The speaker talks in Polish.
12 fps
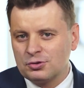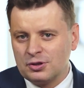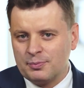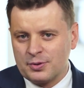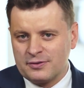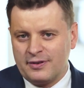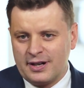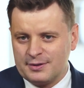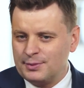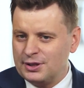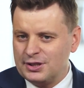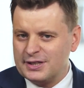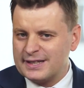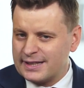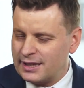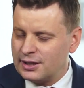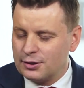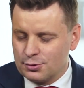który pozwala zmienić
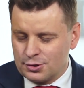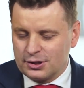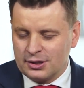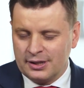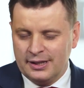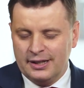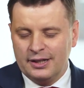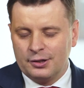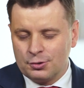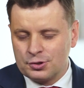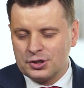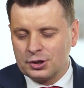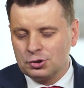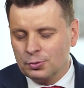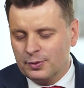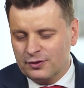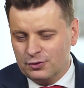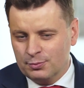cenę różnych, różnych
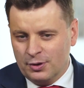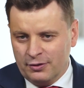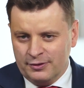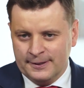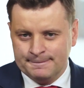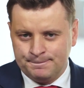dóbr w umowie.